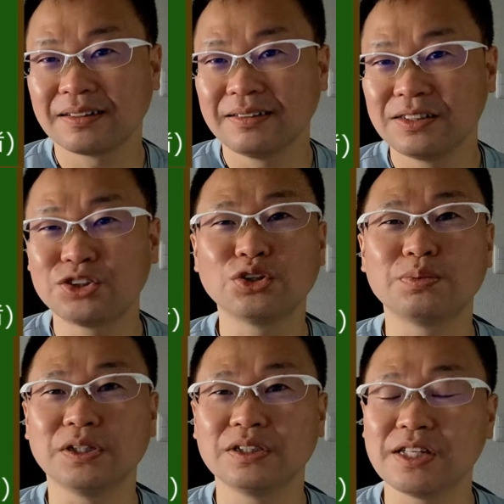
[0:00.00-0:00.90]
日曜
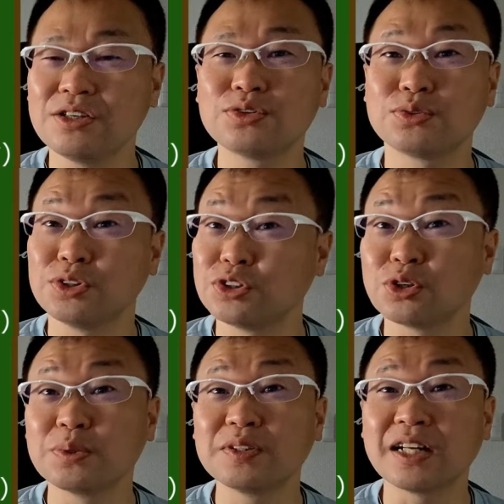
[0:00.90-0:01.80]
日、先週の日
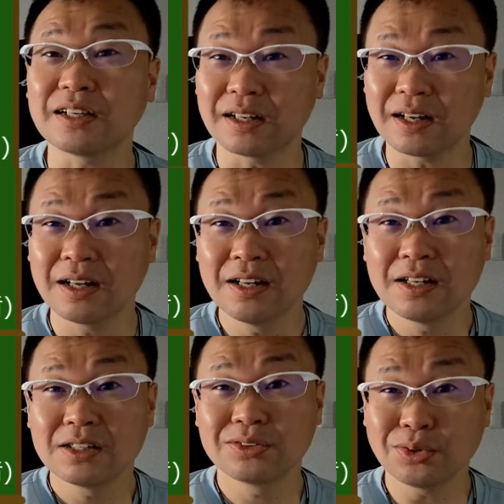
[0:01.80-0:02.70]
曜日ぐらいから、
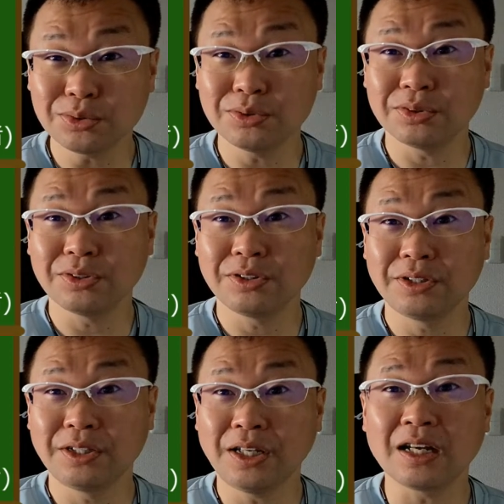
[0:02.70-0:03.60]
すごく
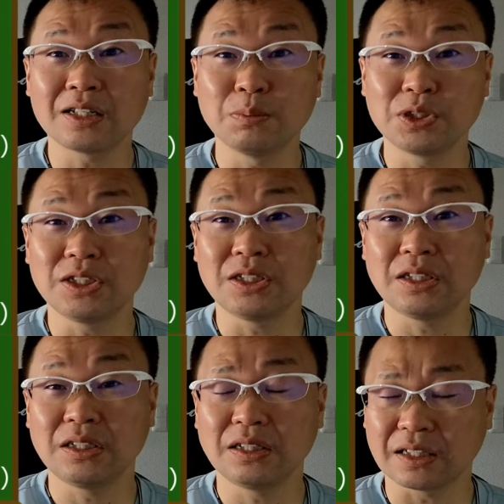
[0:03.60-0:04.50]
嫌な気持
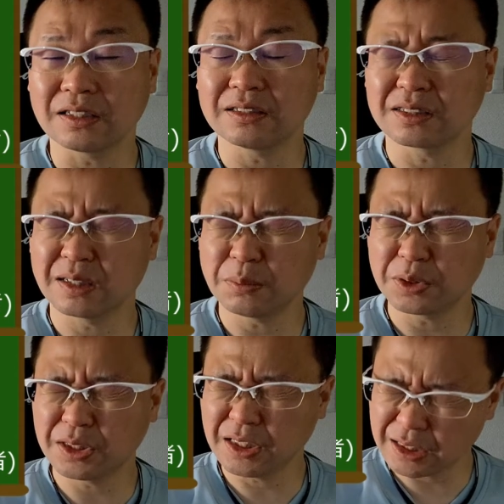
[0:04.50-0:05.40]
ちだったんですけども、
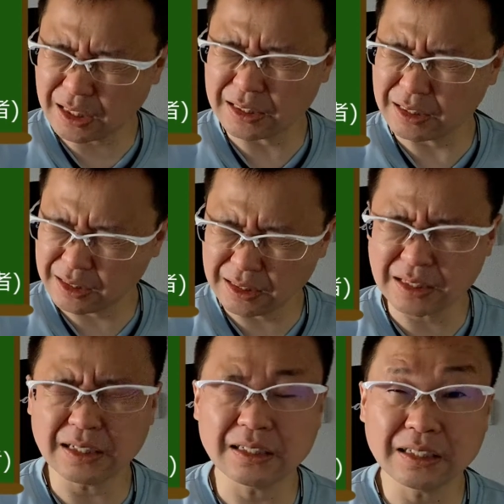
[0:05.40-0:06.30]
切り替えて切り
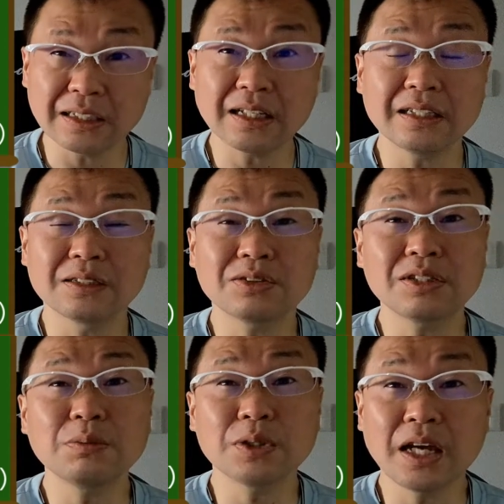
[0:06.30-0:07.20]
替えて切り替えて、それ
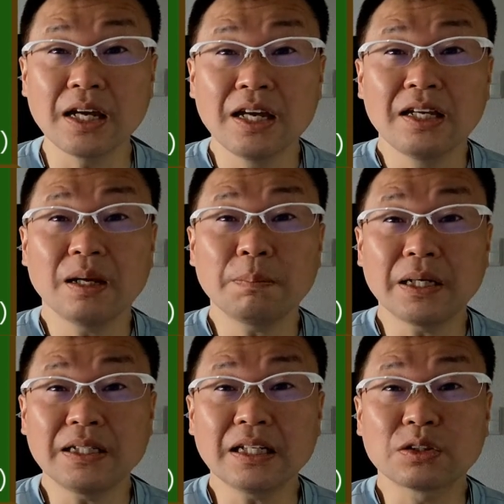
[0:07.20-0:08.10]
でもね、やっぱり嫌な